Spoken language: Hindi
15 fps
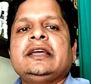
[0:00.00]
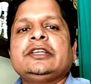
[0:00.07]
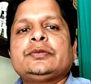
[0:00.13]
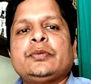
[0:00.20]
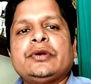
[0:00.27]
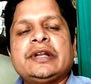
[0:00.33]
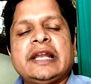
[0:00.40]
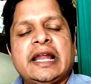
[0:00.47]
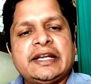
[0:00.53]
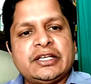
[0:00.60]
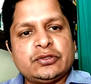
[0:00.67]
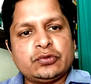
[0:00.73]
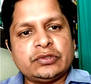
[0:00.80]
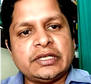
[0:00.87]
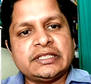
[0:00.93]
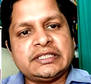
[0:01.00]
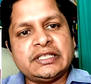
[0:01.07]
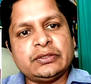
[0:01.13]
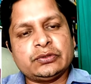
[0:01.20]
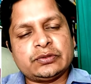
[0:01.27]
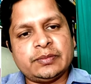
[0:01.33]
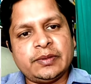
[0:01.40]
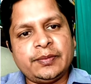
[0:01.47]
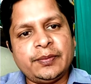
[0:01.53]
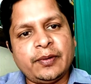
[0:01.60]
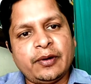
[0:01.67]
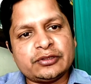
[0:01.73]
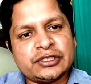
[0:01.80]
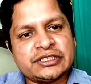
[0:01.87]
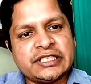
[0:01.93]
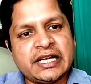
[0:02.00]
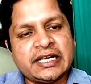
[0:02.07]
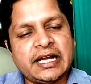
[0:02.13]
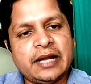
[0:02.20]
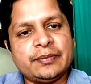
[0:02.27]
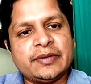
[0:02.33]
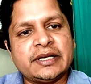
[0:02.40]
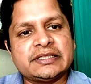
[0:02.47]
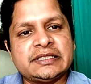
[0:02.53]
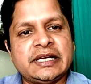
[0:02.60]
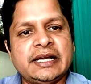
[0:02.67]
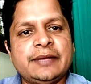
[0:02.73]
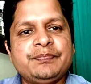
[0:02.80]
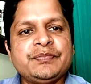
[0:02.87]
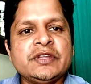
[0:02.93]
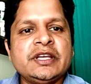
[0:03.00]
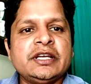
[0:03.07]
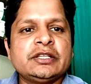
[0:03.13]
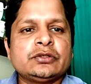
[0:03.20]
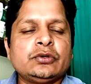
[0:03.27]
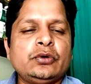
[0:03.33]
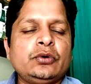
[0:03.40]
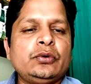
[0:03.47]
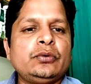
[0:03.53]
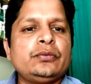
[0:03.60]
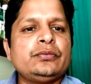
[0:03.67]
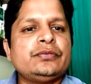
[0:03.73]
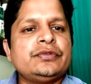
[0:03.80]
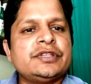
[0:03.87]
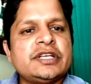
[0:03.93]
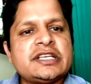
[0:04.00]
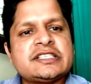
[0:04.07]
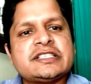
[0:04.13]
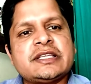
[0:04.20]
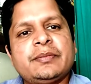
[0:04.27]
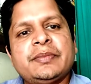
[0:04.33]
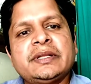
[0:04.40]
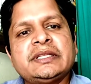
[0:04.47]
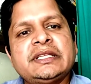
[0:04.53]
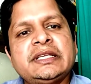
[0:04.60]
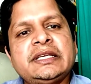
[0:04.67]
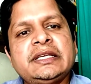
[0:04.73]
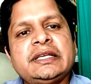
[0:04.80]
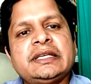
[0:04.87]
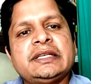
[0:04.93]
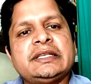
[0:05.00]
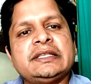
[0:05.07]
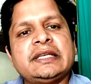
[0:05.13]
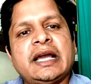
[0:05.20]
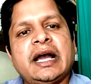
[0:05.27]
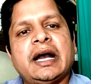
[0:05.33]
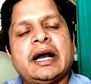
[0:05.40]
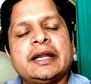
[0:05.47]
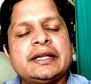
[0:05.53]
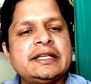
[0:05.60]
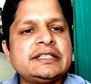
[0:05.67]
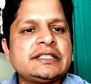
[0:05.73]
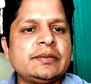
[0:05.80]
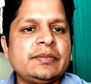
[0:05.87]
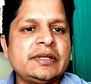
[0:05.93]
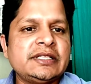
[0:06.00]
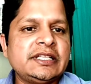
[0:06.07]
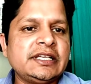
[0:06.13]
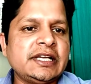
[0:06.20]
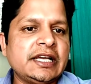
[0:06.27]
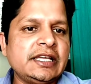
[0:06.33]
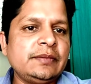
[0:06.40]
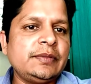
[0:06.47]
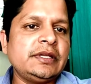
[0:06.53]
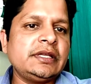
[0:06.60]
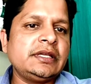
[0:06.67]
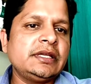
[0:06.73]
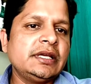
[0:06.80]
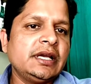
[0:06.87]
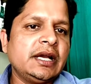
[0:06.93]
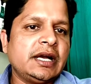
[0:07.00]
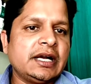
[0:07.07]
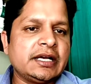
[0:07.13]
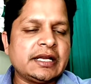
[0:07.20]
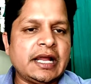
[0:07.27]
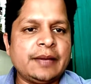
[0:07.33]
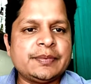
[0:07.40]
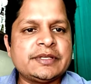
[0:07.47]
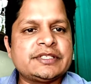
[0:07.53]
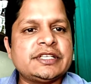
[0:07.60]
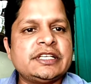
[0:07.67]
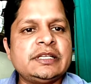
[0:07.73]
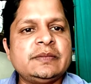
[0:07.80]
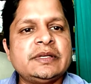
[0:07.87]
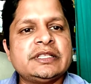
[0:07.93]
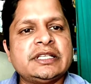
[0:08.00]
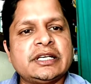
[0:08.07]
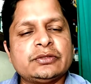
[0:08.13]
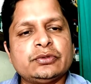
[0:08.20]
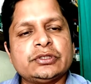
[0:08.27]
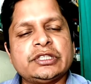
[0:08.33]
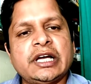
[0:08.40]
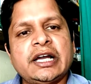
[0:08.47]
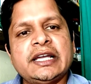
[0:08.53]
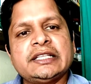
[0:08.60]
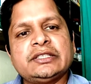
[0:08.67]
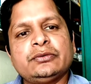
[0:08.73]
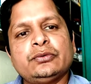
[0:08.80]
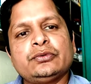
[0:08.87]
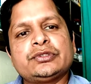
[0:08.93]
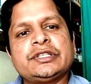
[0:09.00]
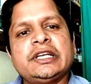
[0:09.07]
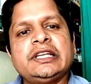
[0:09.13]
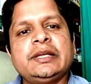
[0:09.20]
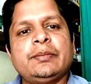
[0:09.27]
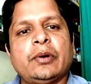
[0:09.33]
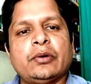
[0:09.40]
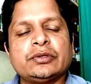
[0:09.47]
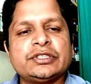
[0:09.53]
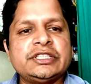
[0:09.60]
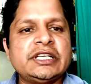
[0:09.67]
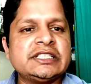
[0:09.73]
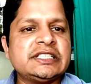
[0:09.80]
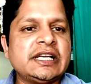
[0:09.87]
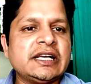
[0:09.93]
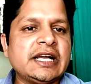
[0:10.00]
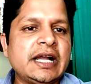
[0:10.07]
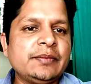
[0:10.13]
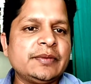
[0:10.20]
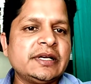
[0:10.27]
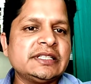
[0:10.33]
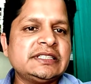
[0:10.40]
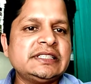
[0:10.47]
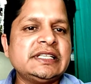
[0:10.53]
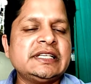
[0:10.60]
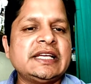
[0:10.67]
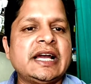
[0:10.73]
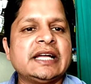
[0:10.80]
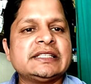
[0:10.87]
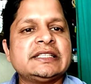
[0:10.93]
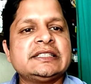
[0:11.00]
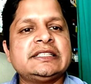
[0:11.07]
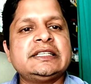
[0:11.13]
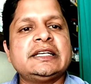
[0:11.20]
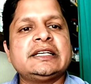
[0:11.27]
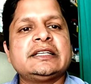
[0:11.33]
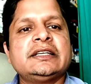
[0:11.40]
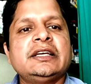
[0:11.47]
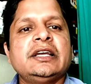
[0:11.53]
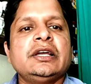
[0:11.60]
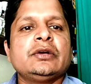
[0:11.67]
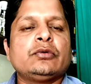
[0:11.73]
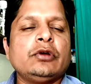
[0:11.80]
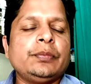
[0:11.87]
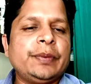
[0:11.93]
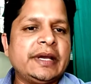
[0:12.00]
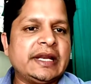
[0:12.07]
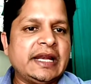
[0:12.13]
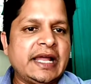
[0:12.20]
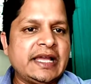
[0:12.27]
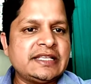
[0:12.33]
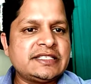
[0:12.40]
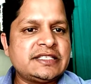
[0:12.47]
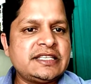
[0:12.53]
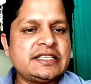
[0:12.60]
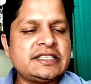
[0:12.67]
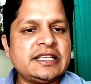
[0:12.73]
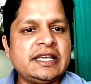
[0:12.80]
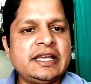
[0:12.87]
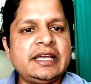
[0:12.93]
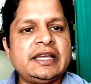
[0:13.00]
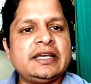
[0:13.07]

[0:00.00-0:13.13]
स्पोंडिलाइटिस हो जाती है उसमें भी बहुत अच्छा काम करता है तो नस संबंधी या हड्डी संबंधी कहीं भी अगर आपके शरीर में दर्द होता है तो उसके लिए बहुत ही अच्छा काम करती है यहाँ तक कि अगर कोई पैरालसिस है